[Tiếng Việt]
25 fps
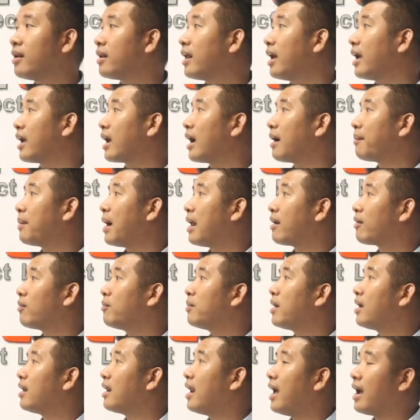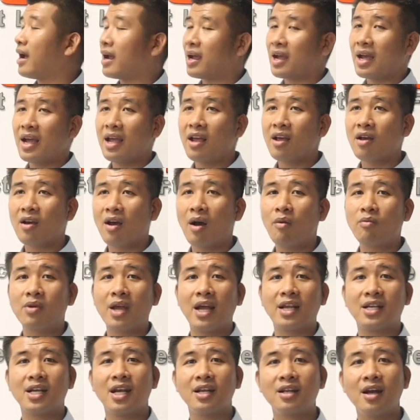Thì các bạn cũng biết là cái công
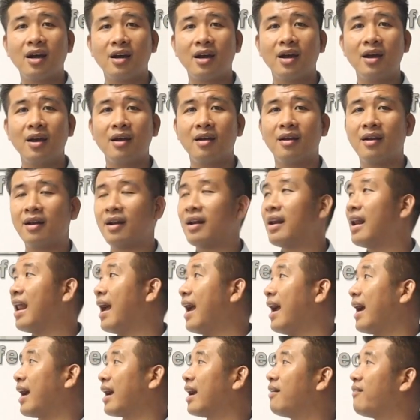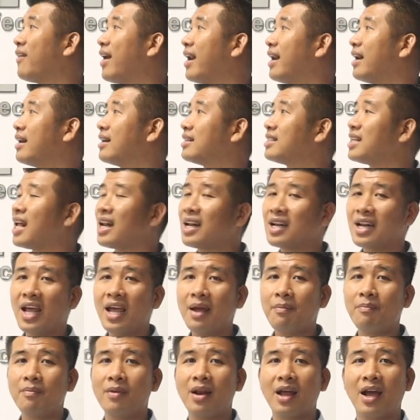trình xây dựng á, là cái phần sắt
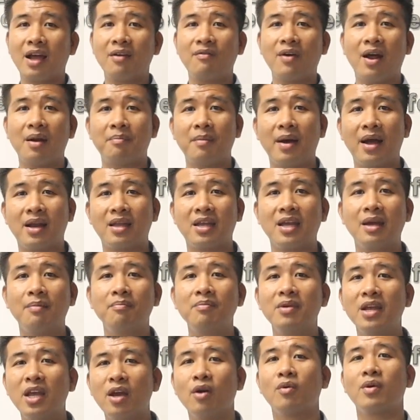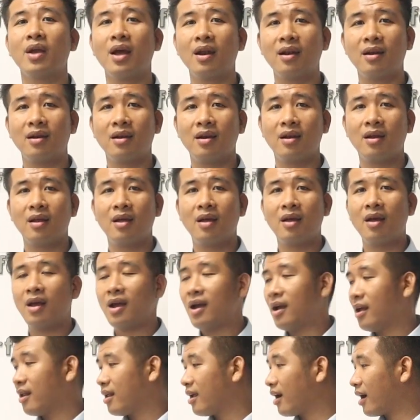thép là cái phần mà chiếm nhiều nhất.
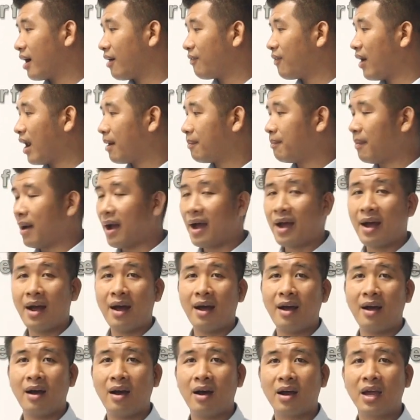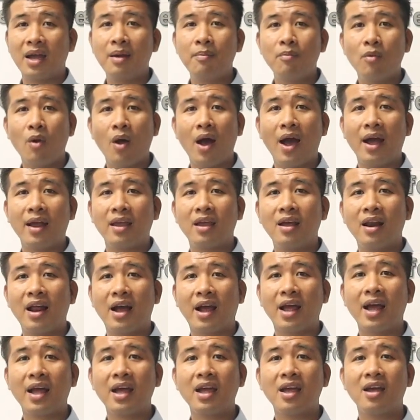Những cái phần mà kim loại như là
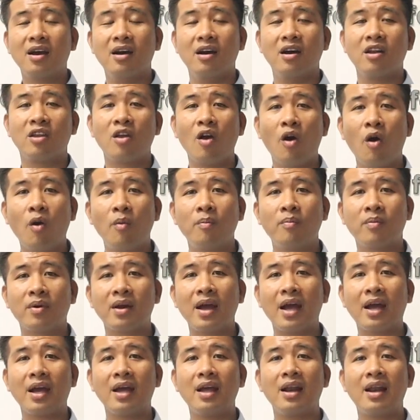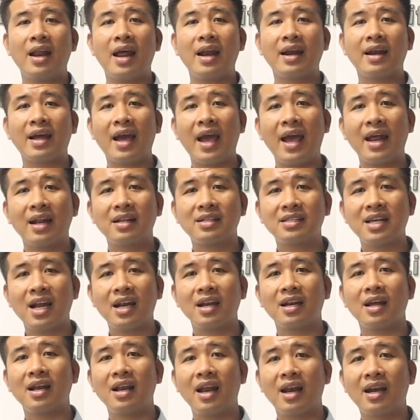các cái cửa nhôm, các cái lan can sắt,
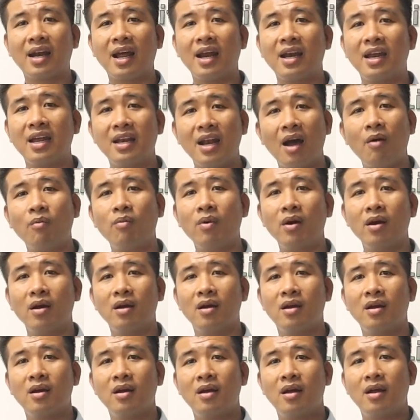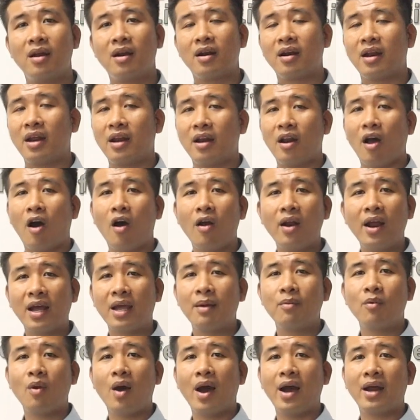cái lan can inox á, thì nó là
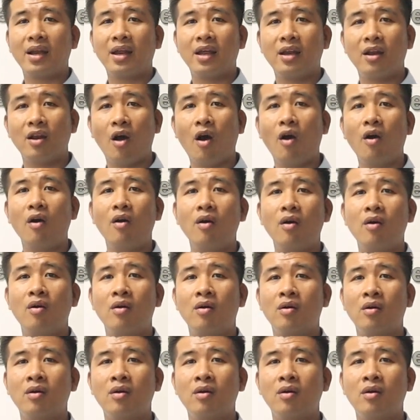kim loại thì nó